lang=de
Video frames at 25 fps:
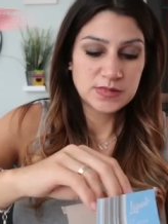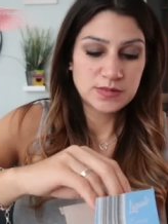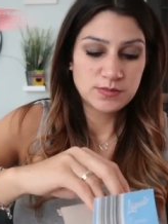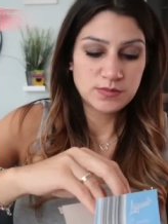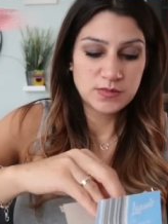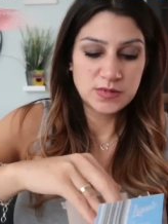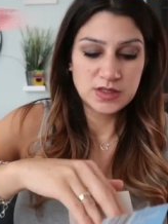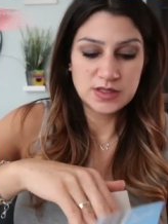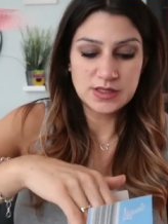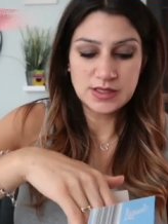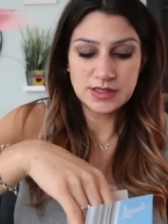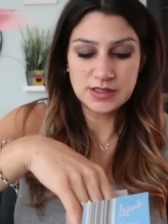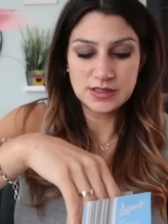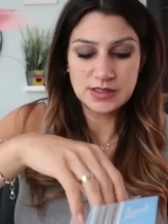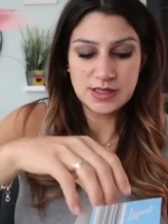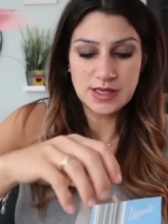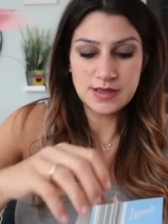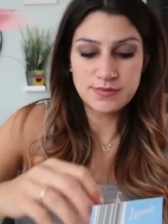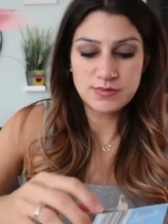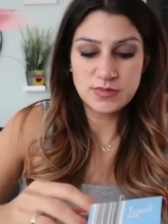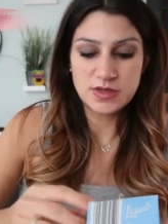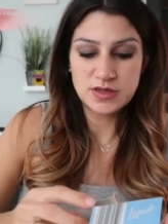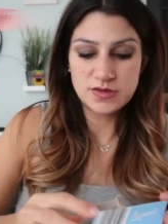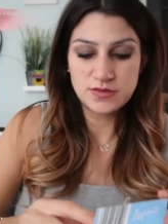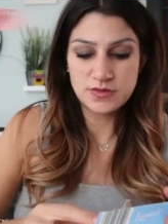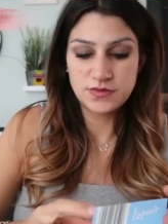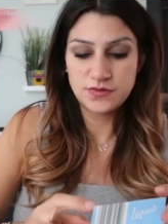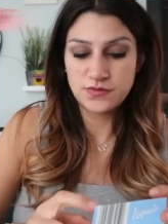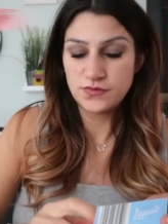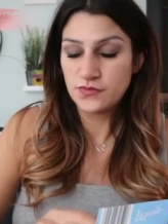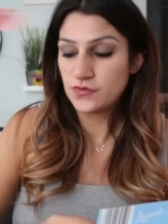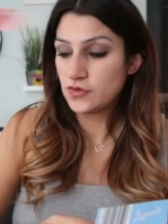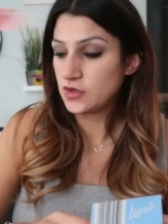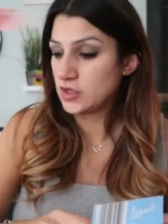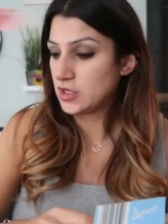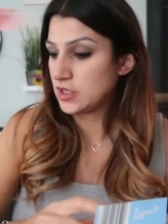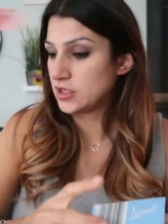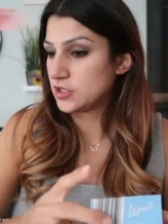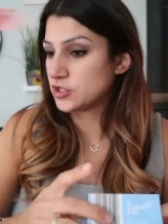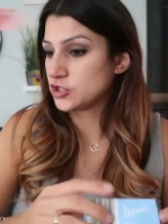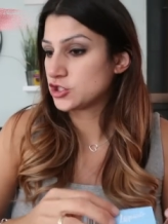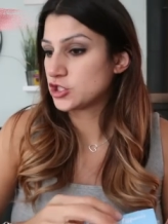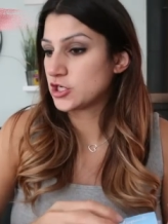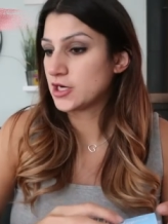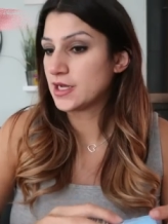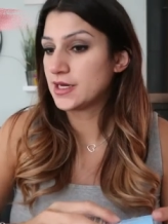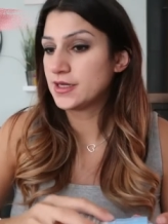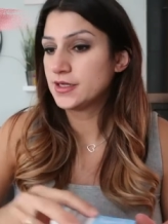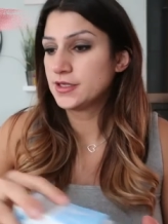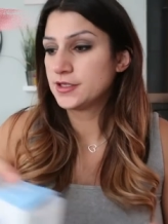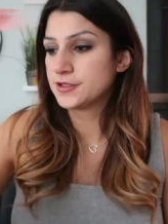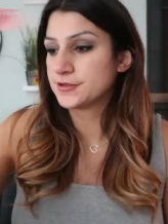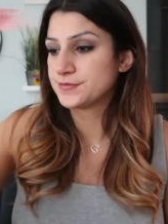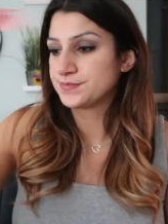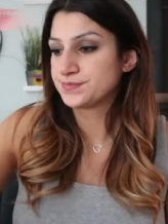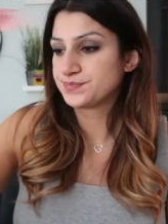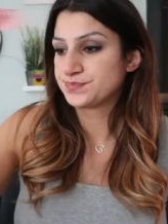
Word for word: Und ich dachte einmal für jeden Schrank.